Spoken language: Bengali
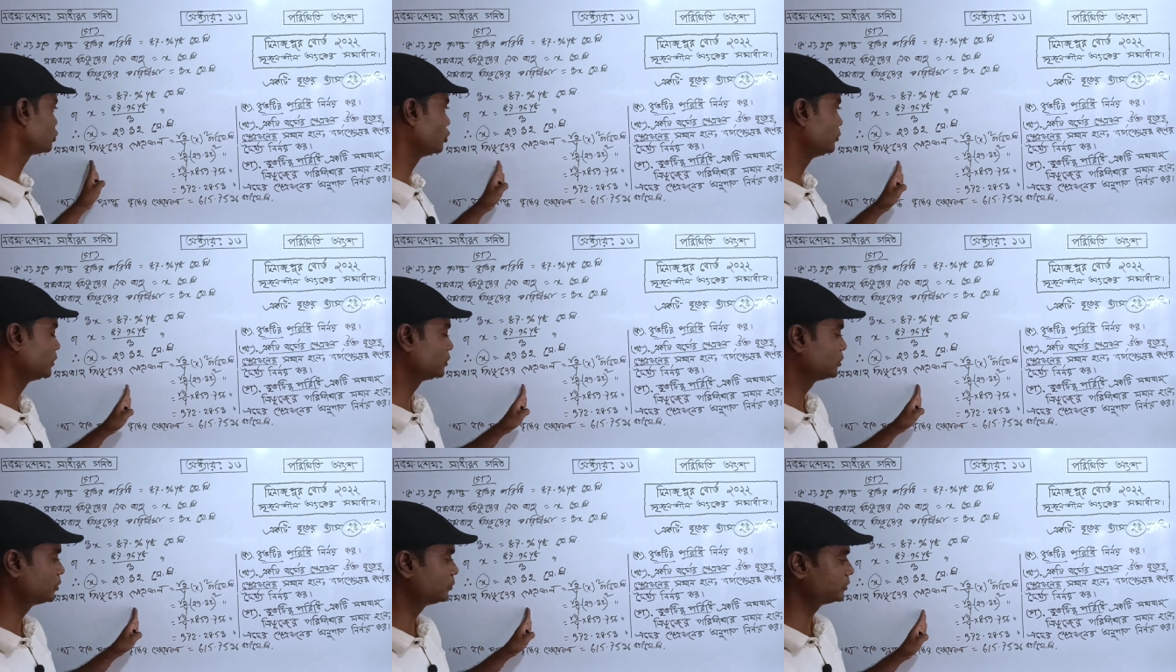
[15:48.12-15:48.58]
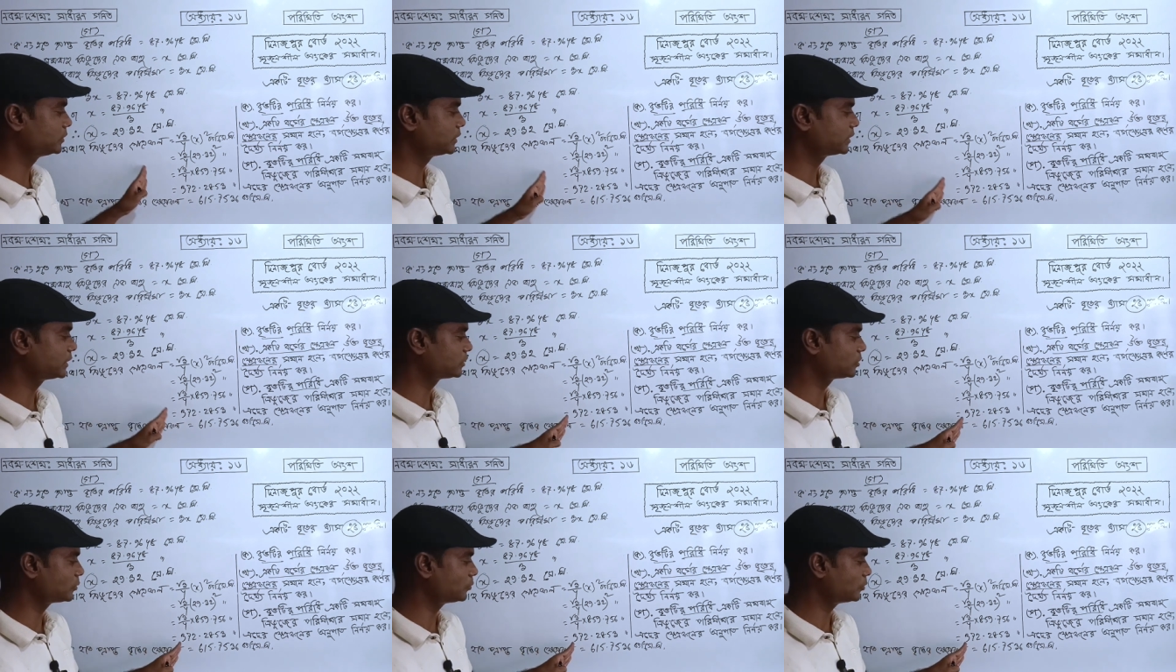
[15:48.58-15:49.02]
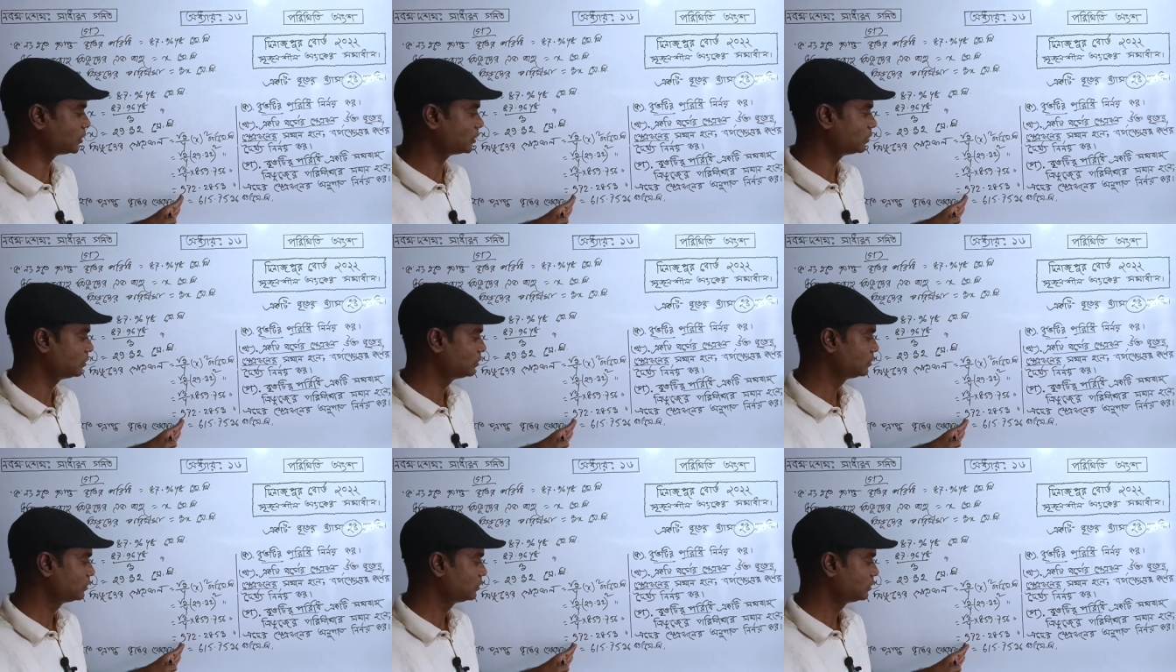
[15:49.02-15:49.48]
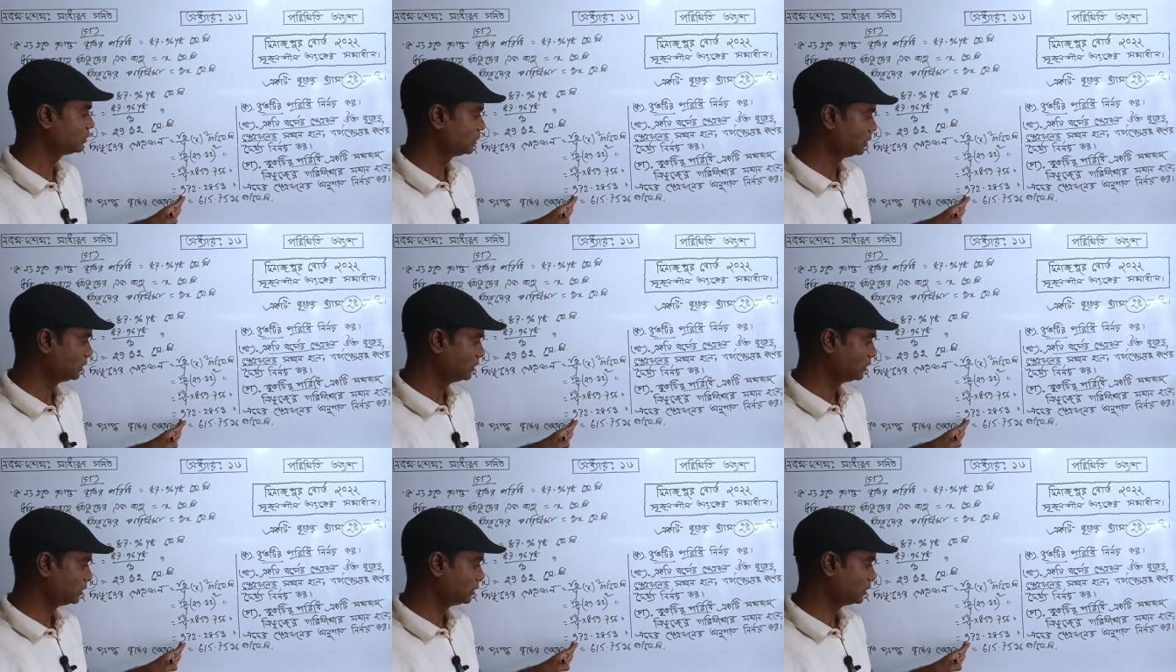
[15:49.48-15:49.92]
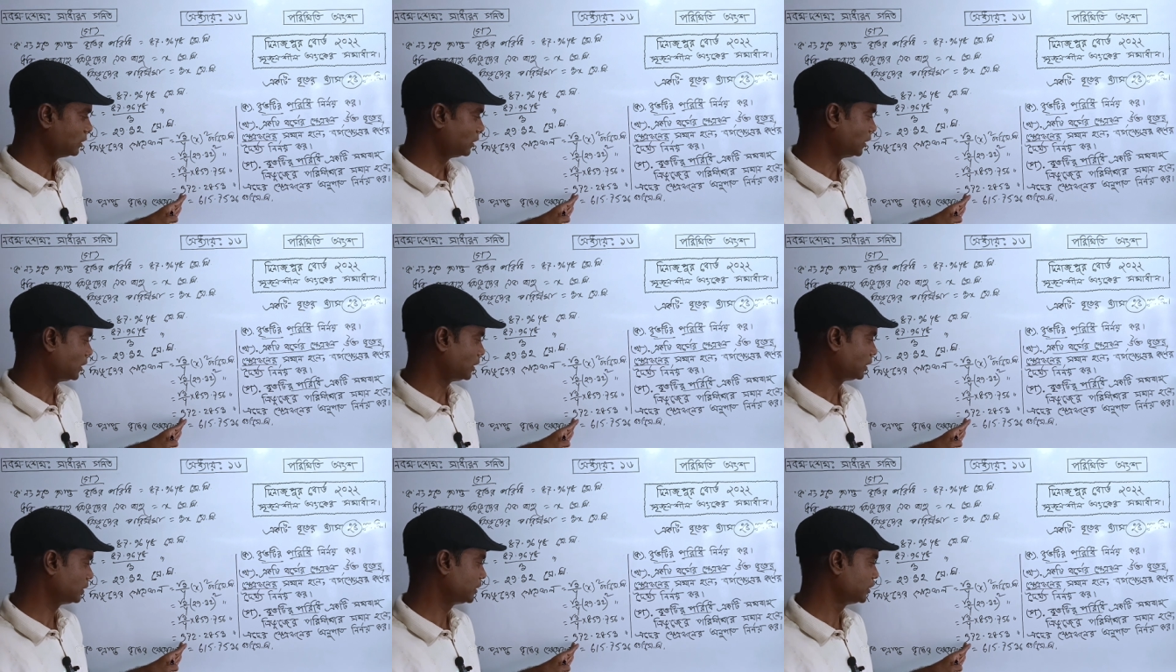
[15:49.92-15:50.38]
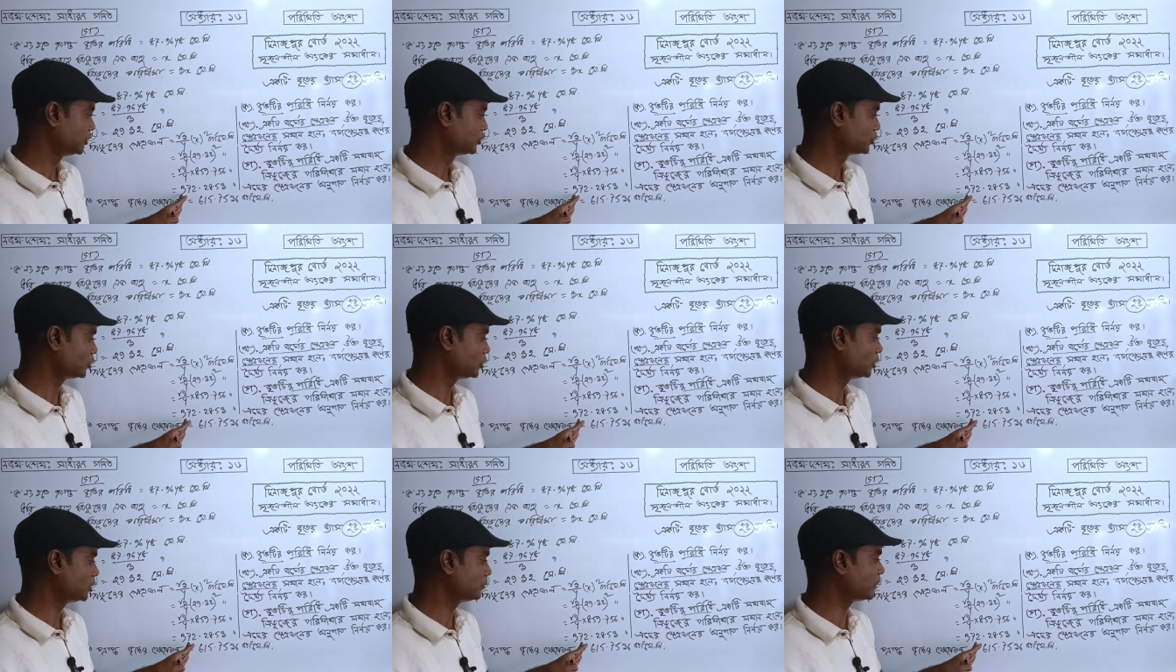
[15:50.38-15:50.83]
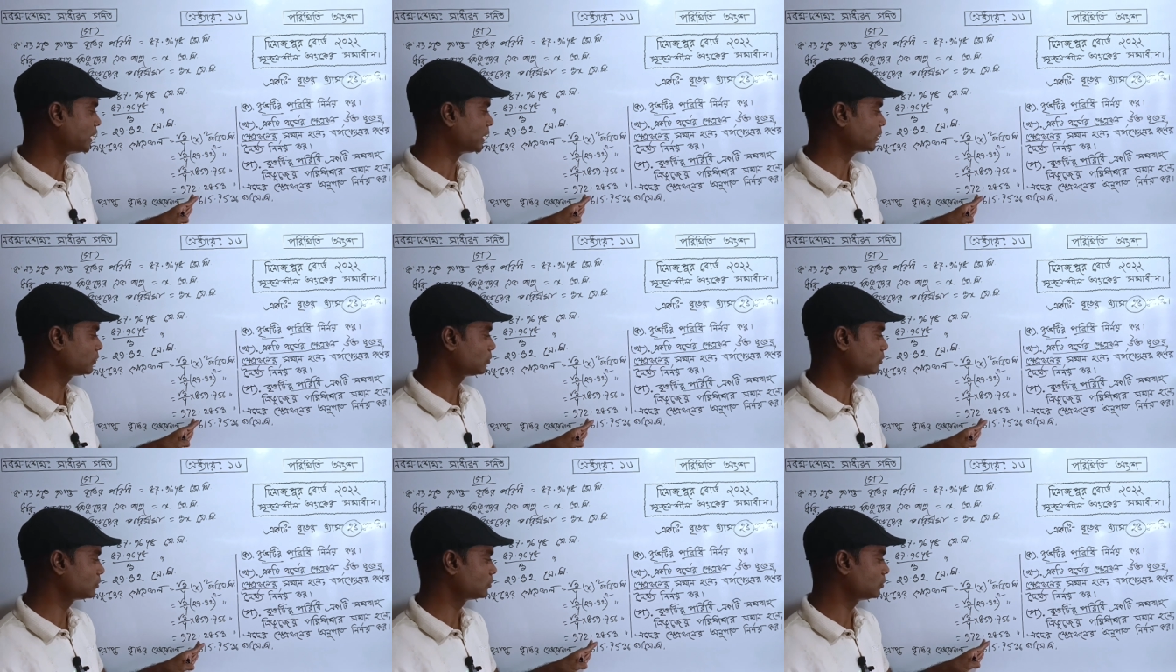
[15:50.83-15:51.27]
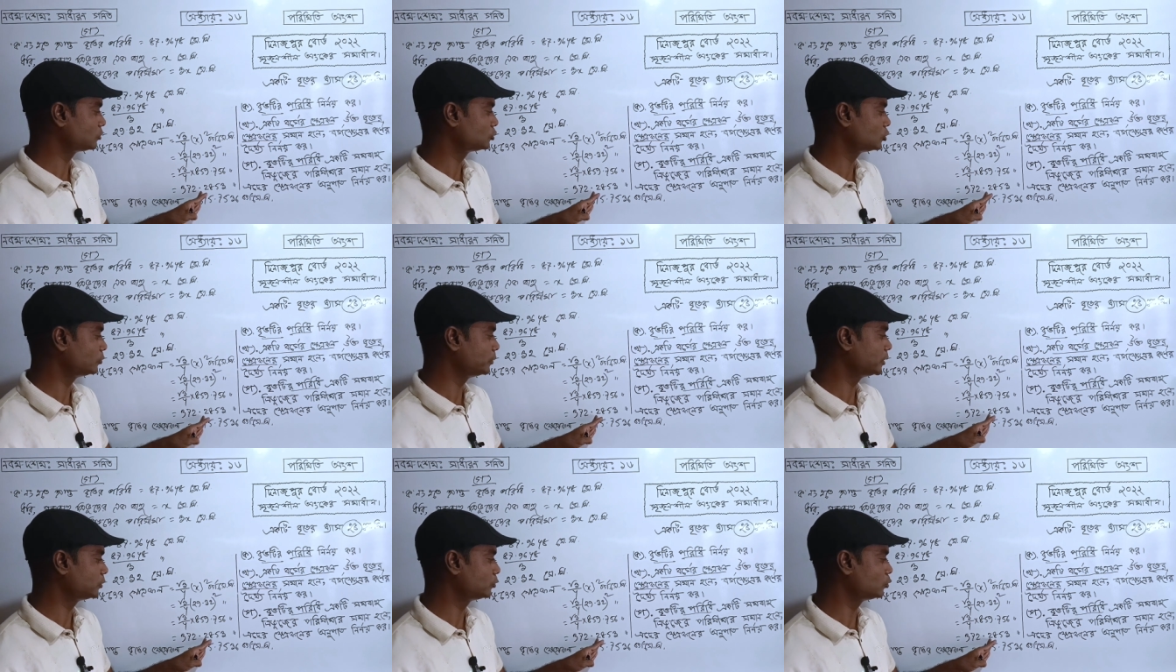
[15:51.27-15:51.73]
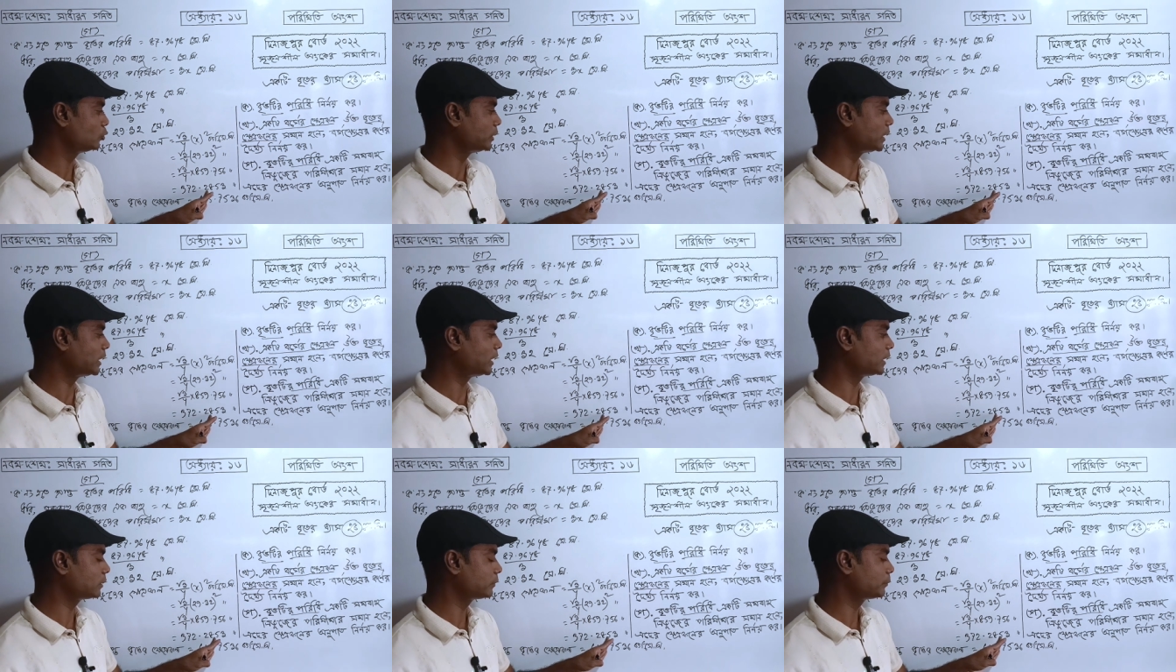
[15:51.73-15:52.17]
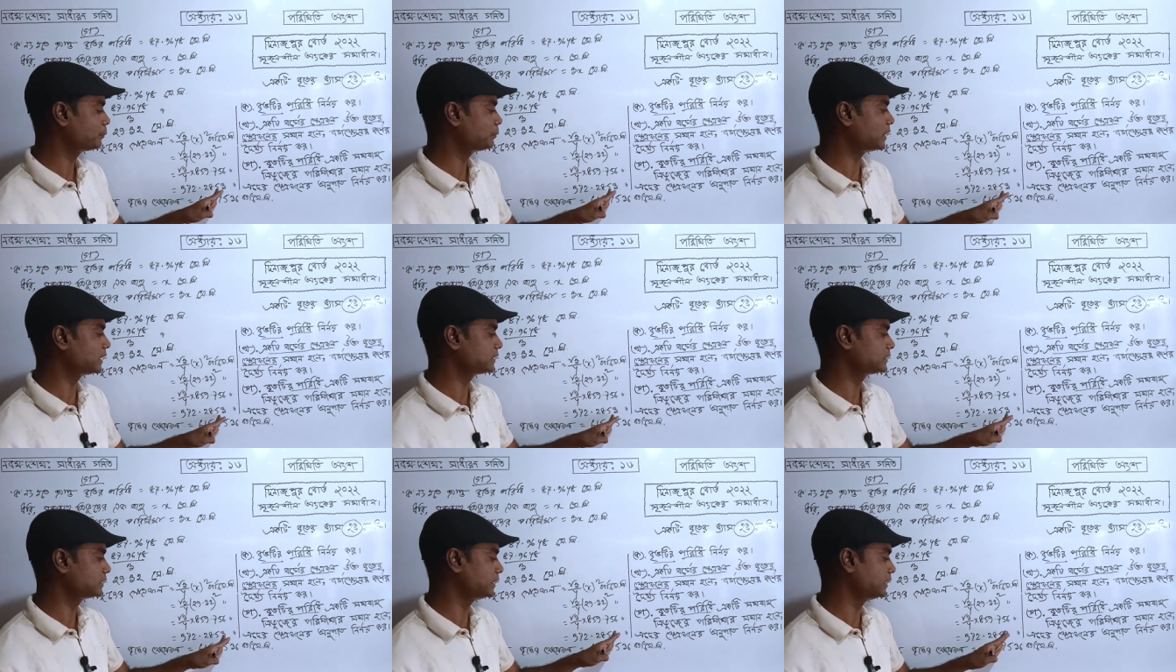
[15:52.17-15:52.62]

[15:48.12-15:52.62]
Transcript: ত্রিভুজের ক্ষেত্রফল তিনশো বাহাত্তর দশমিক দুই আট পাঁচ তিন